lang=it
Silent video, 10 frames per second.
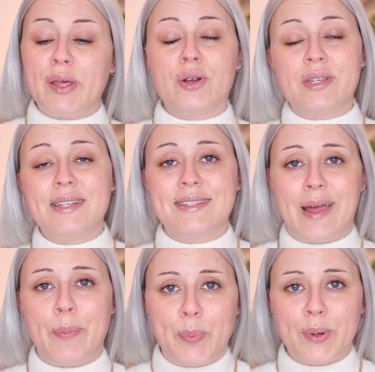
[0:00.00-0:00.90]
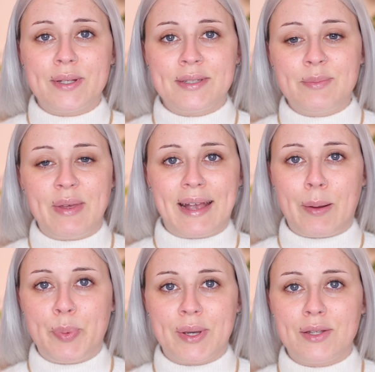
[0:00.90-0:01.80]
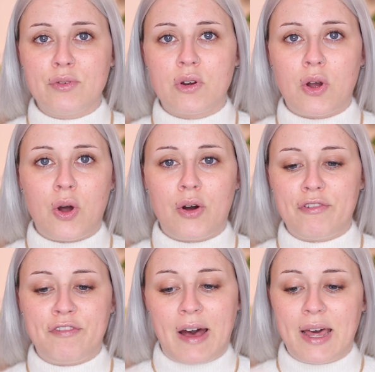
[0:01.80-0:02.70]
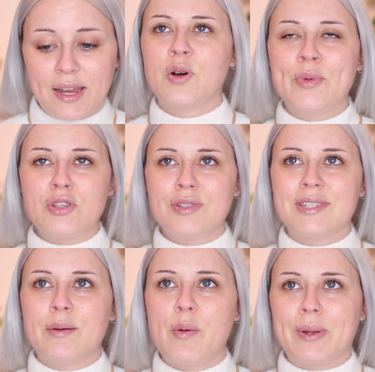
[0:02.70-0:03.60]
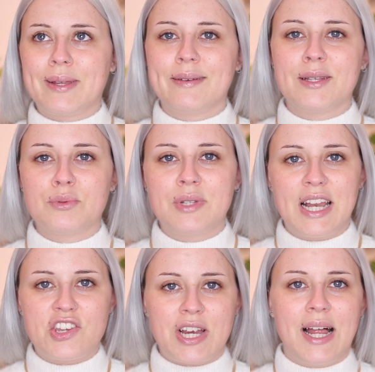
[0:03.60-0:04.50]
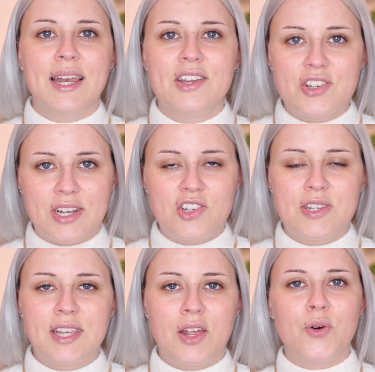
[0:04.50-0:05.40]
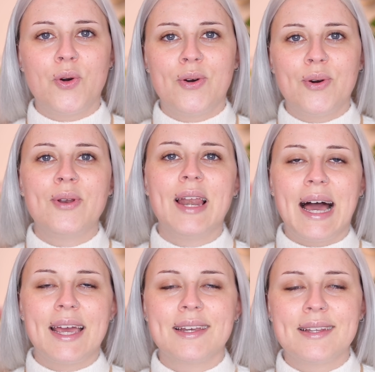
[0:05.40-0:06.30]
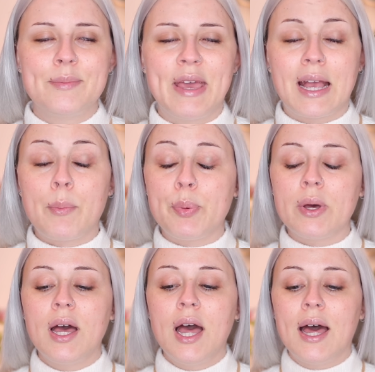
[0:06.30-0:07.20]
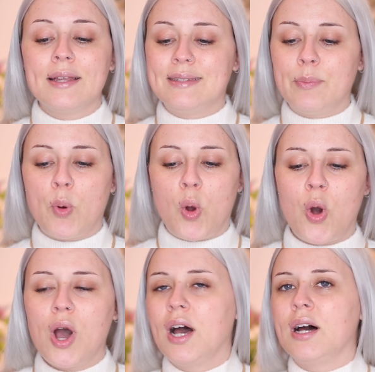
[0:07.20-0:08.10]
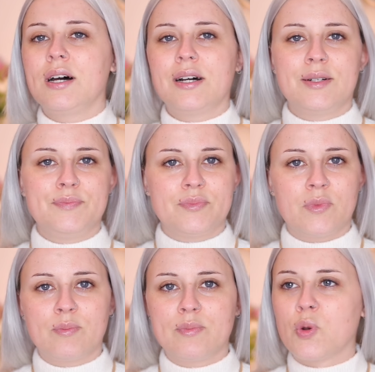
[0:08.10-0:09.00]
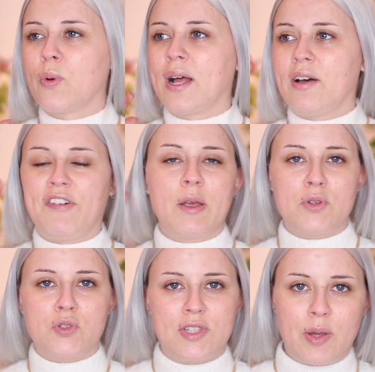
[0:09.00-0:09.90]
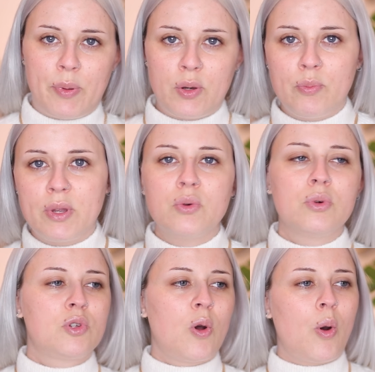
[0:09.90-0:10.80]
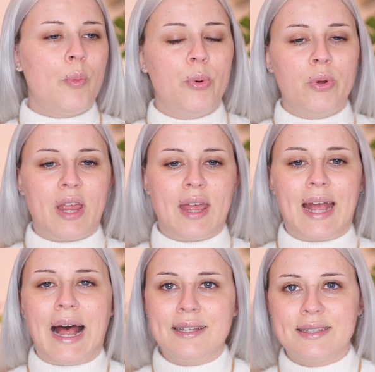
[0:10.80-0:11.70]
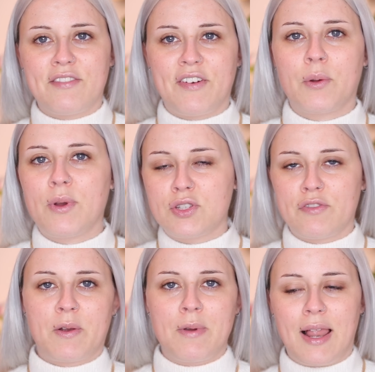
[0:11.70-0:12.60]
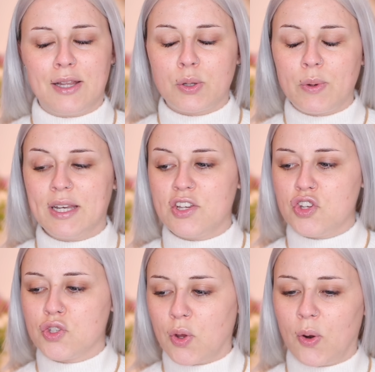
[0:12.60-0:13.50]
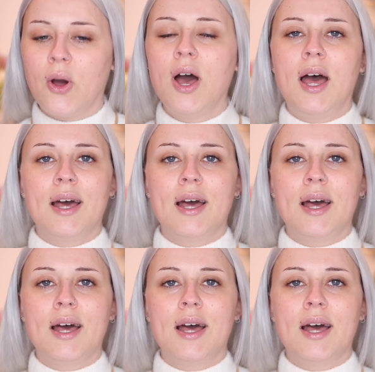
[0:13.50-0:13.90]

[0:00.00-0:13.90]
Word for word: per ogni step di make-up che dovrò fare. Ho messo insieme praticamente tutte le challenge che ci siano online di make-up tipo ehm, trucca, fai questo step in un minuto oppure canta, fai questo, fai quell'altro. Quindi ci sono